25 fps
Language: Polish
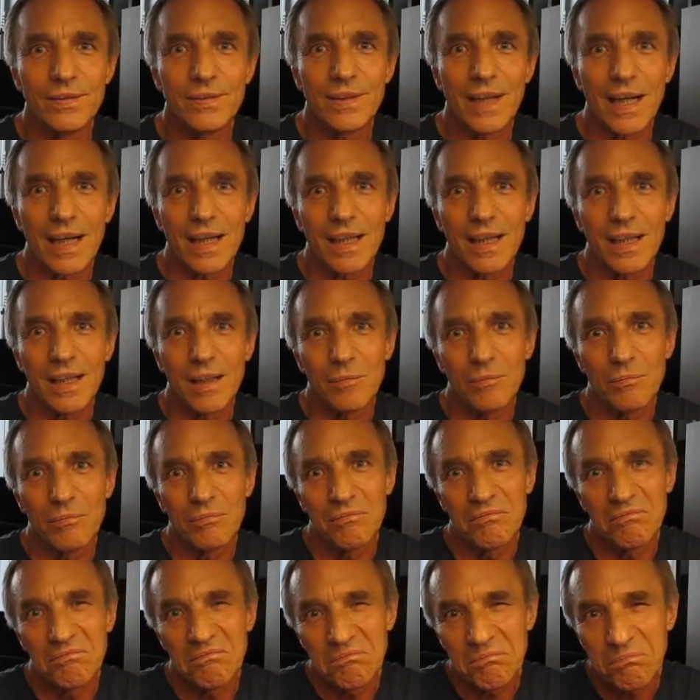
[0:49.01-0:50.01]

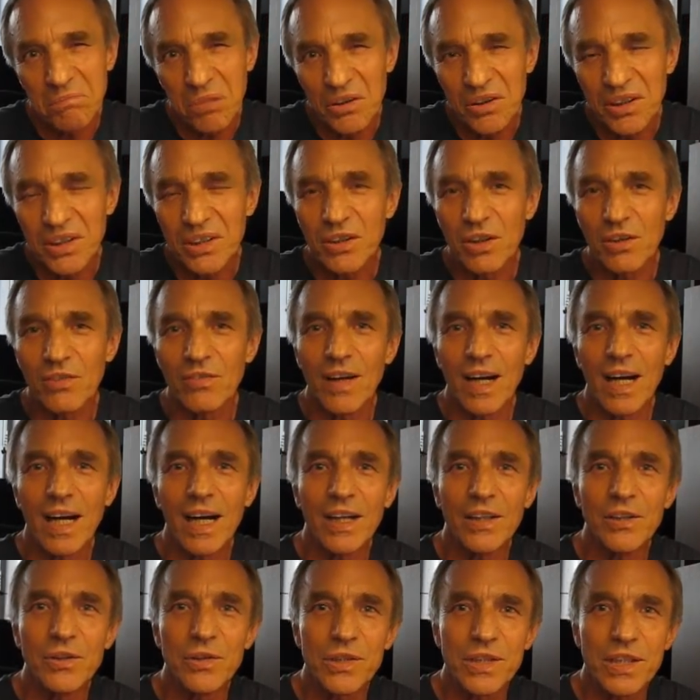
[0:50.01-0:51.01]
takim
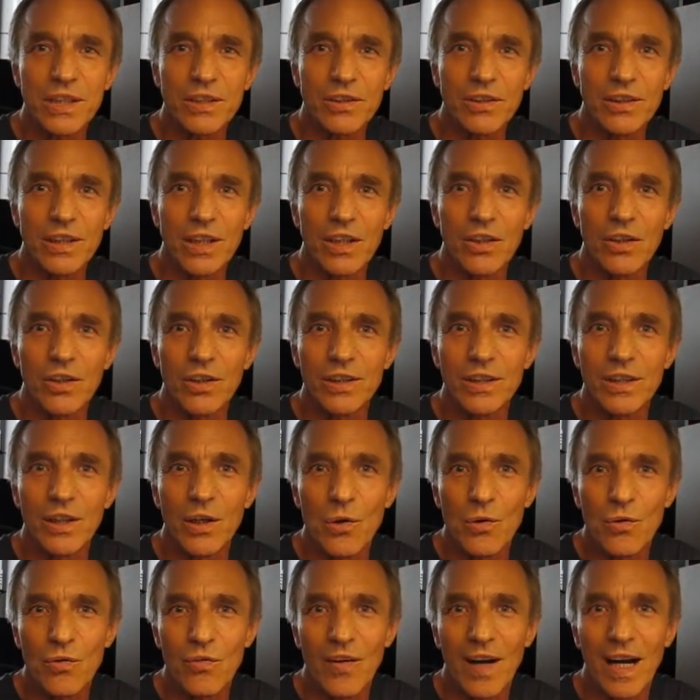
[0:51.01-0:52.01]
politowaniu, że to
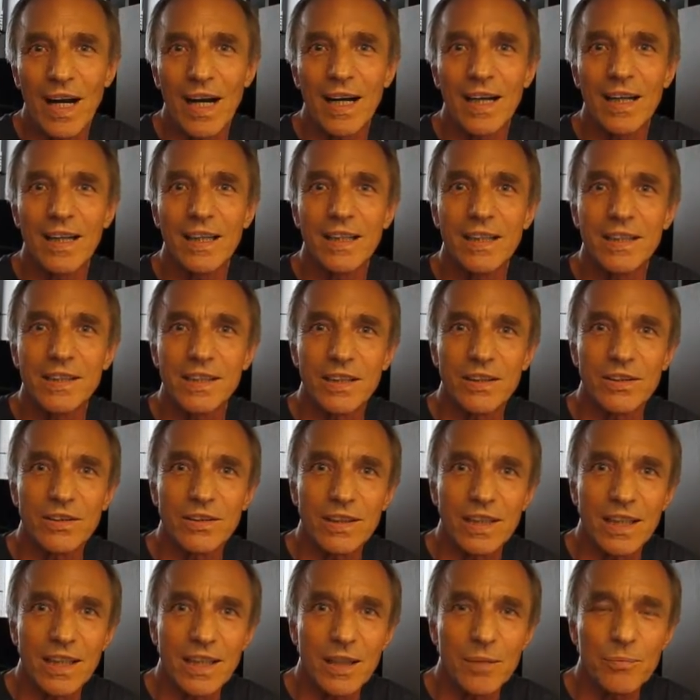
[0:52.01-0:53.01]
niegodne uwagi, że to
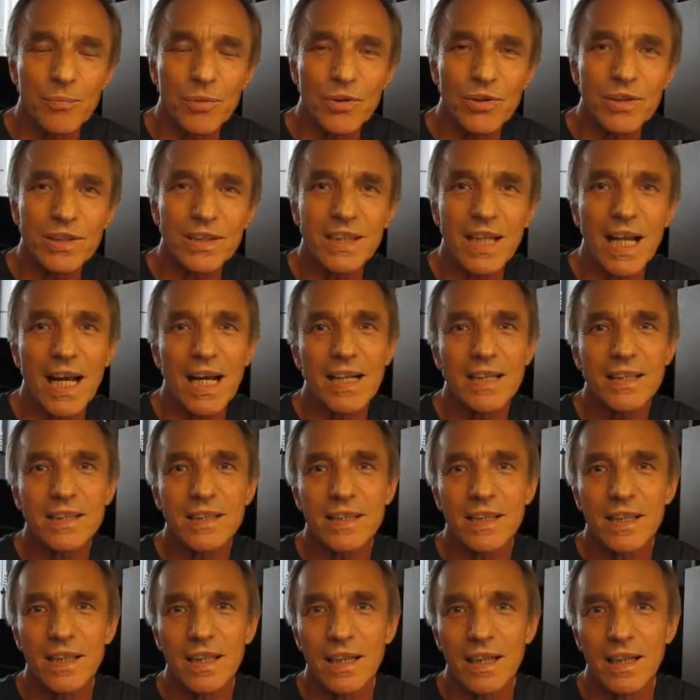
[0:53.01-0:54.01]
takie
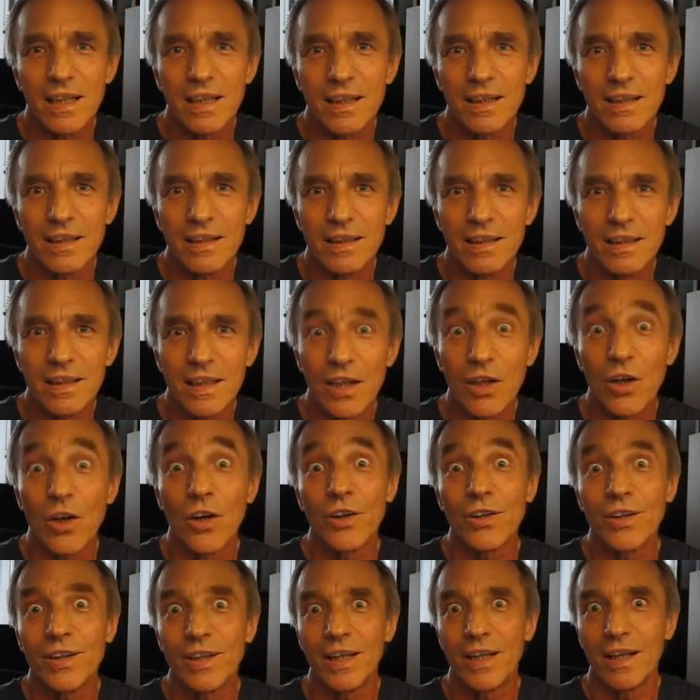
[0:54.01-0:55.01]
prostackie i
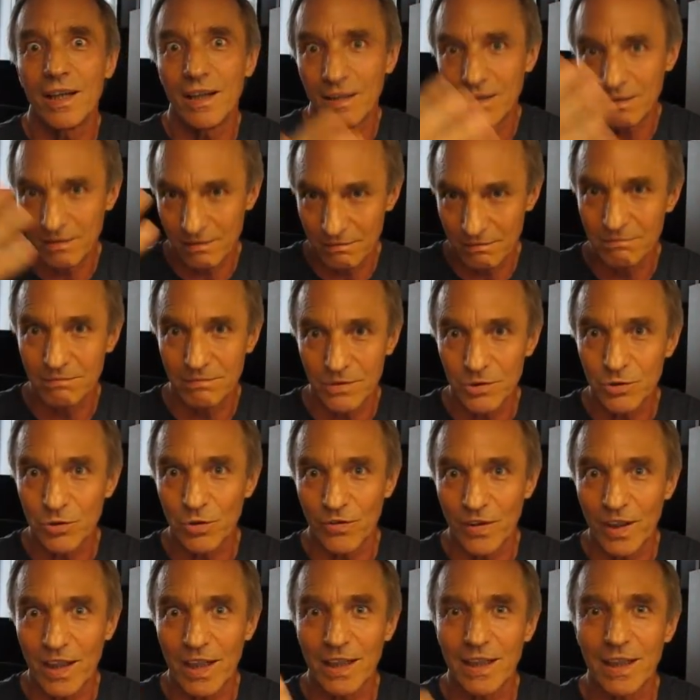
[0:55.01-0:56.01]
niegodne
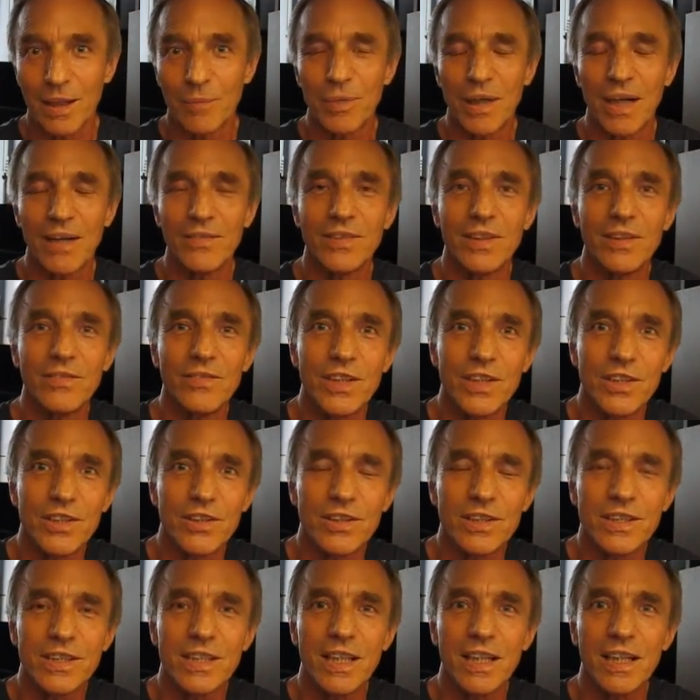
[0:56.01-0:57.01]
człowieka naprawdę
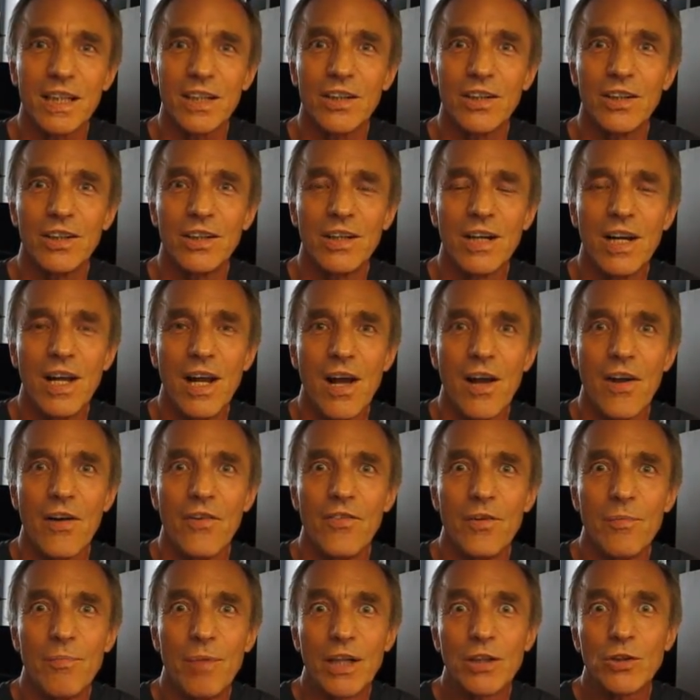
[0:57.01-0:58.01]
wierzącego.
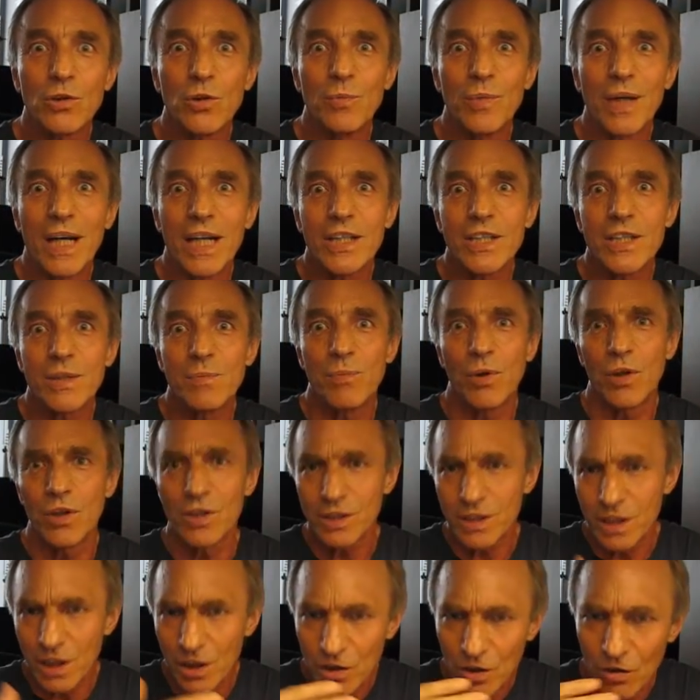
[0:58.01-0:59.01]
W wypadku braci
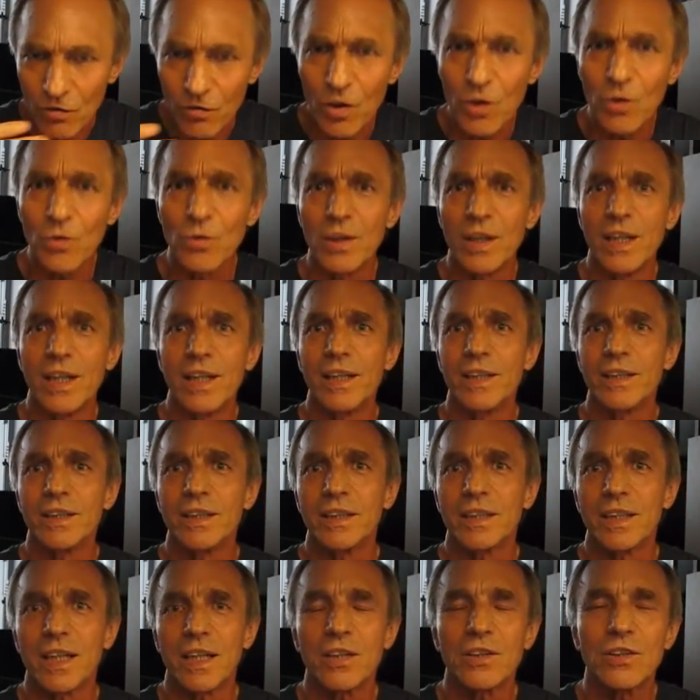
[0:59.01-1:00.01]
polskich to w ogóle ich
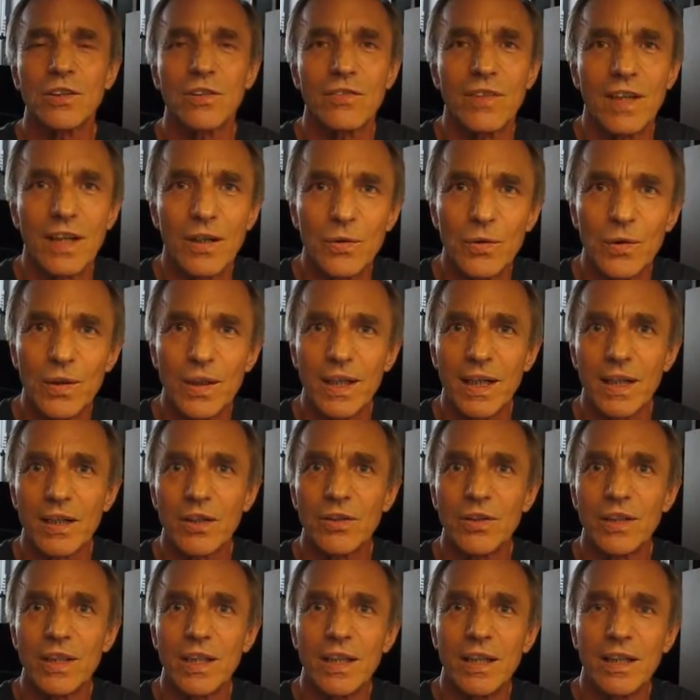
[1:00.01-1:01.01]
się traktowało
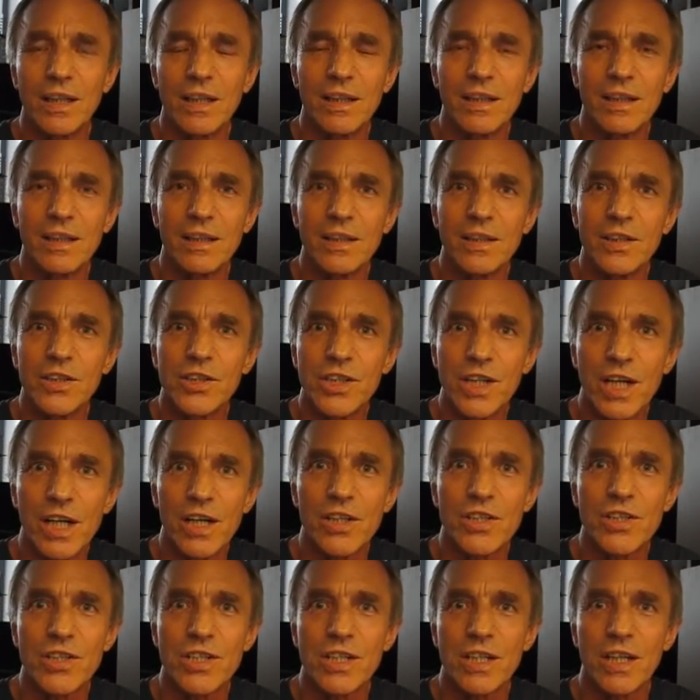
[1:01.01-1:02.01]
jako nie
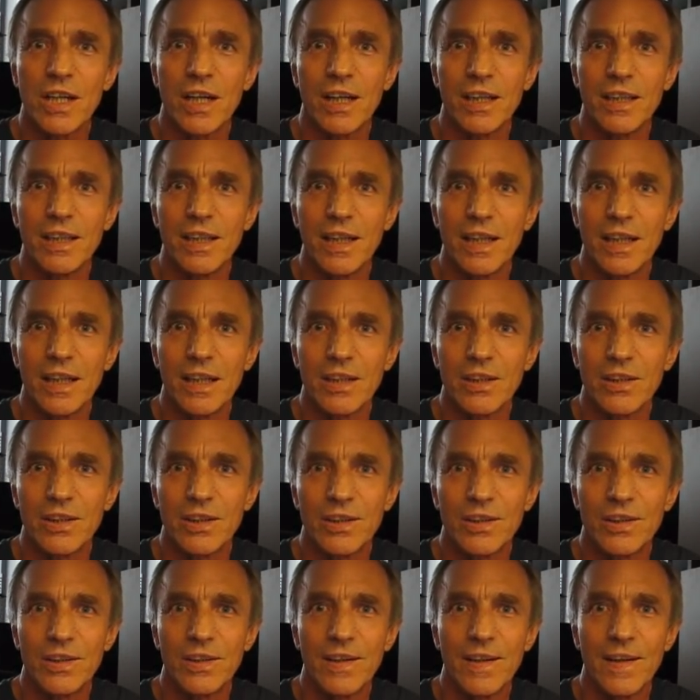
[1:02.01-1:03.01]
chrześcijan,
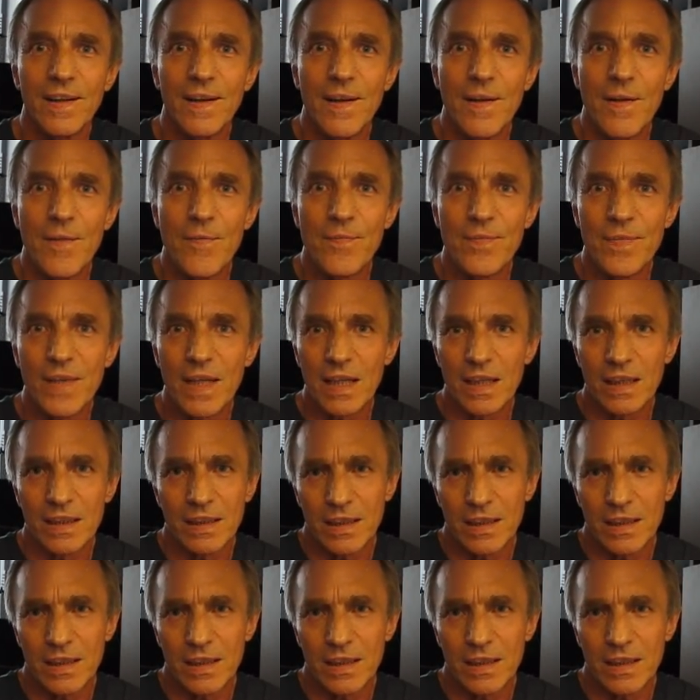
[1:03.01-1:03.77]
jako mm,